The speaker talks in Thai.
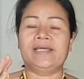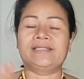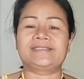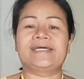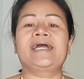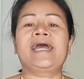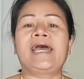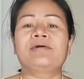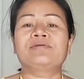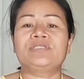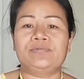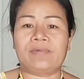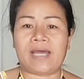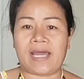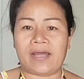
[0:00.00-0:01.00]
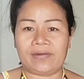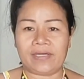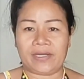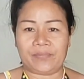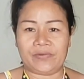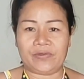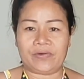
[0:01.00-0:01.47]
จังข้าวที่วาเนาะ
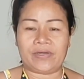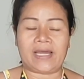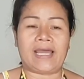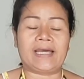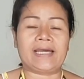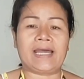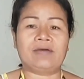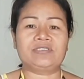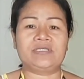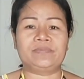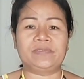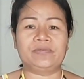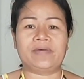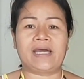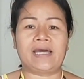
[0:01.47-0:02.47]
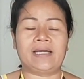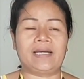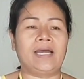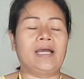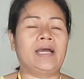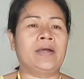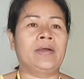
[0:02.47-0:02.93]
ค่ะพี่น้องคะข้าวที่เพิ่นวา
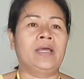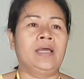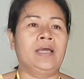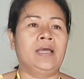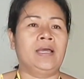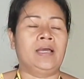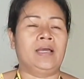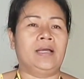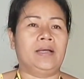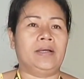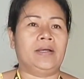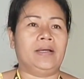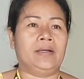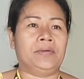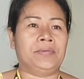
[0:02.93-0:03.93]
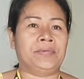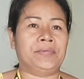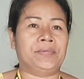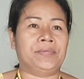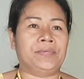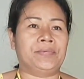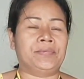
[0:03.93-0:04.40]
อ่าเอา
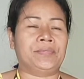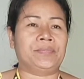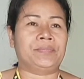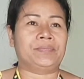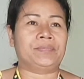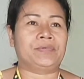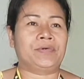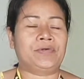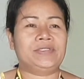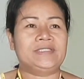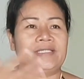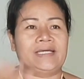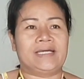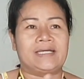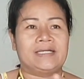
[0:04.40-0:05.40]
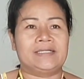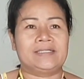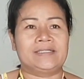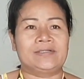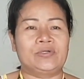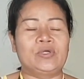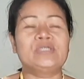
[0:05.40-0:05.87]
คนน่ะ
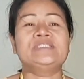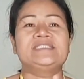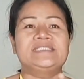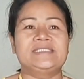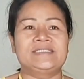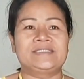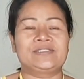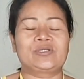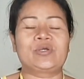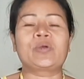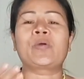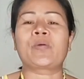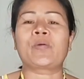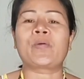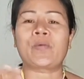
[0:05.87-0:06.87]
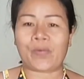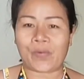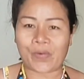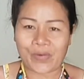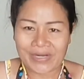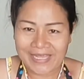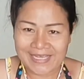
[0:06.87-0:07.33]
คน
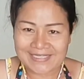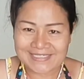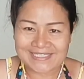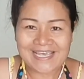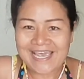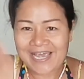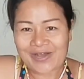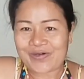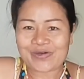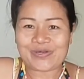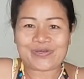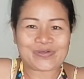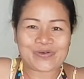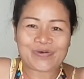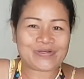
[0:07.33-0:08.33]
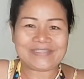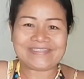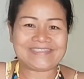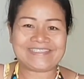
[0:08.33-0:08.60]
คนเอเชียคนคน